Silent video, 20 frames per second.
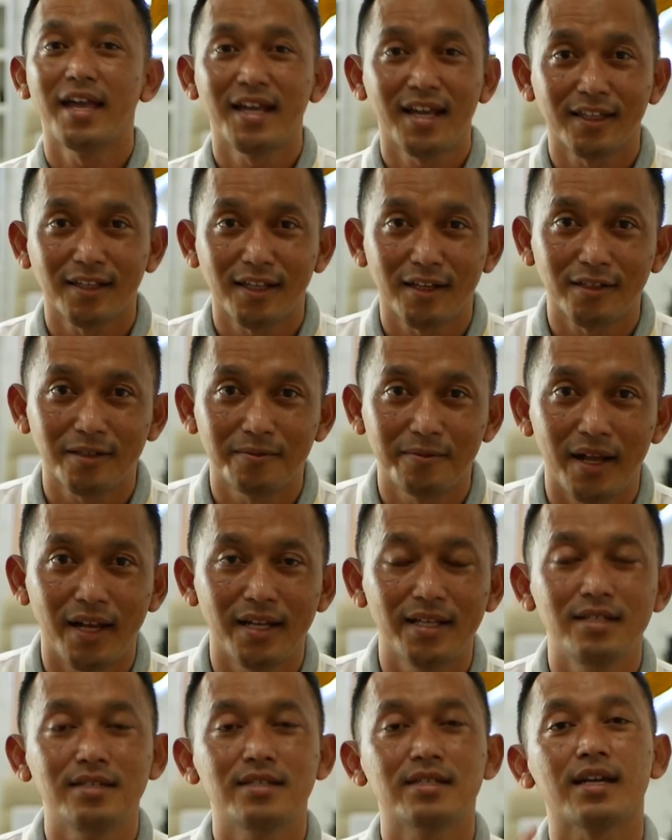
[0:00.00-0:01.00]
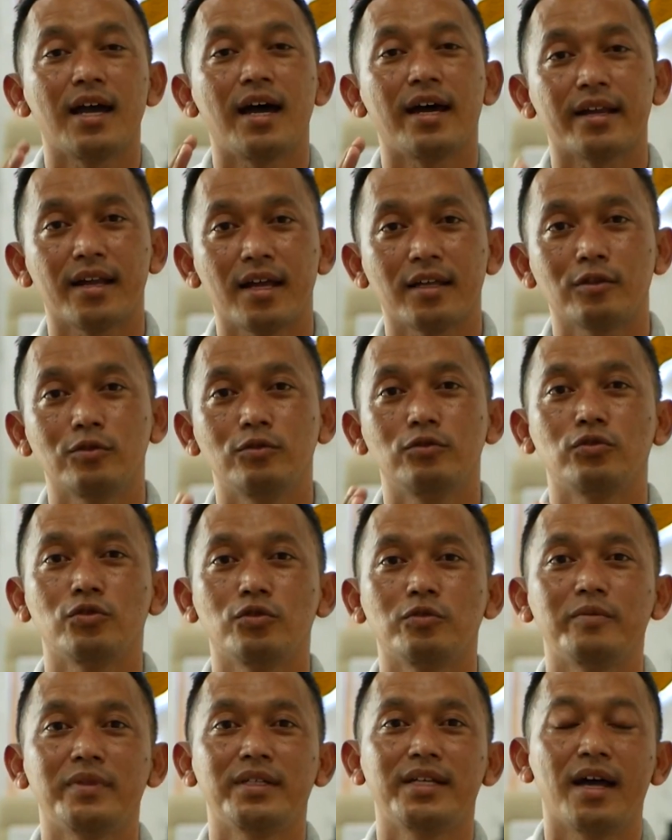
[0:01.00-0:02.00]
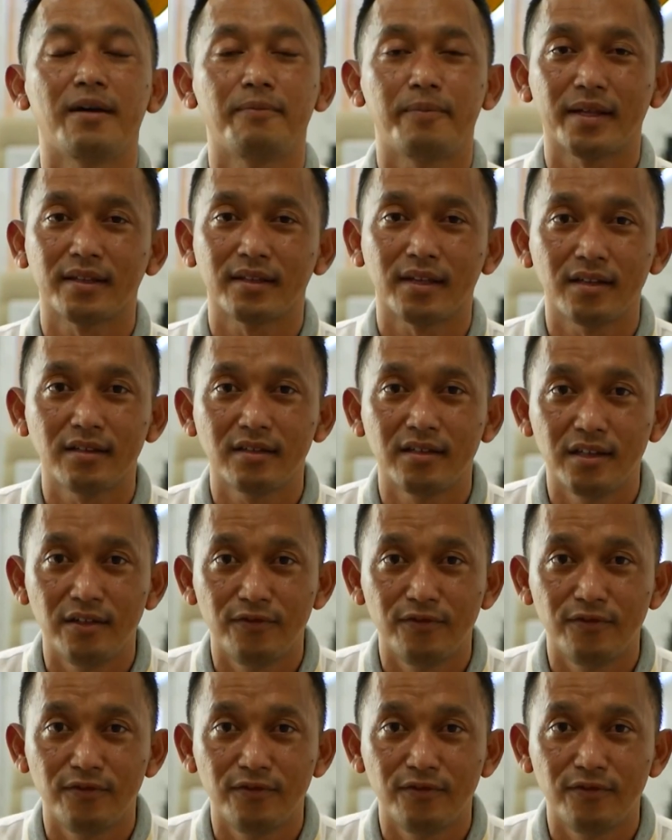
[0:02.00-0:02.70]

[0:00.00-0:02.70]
Saya ingatkan kembali syarat untuk mendapatkan